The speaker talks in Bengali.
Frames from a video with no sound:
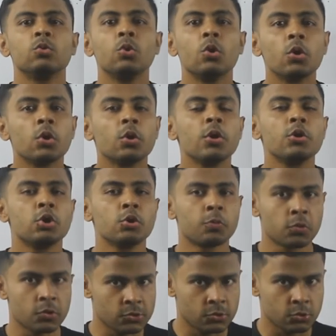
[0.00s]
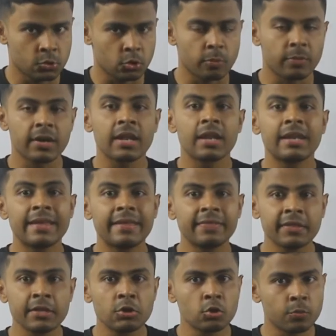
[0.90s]
দৈর্ঘ্য ইন্টু প্রস্থ মানে
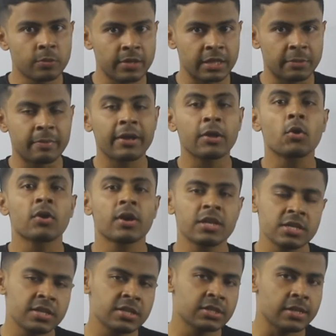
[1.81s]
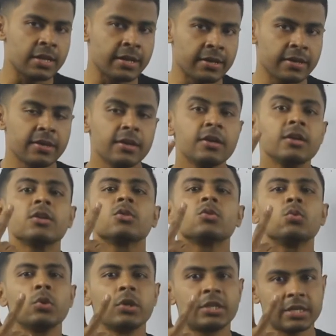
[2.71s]
লেন্থ ইন্টু ব্রেথ মানে কটা জিনিস লাগে
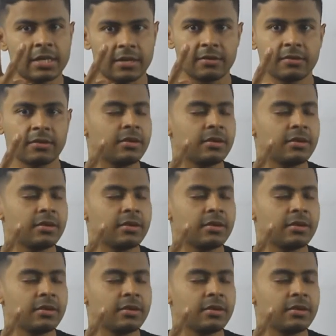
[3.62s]
দুইটা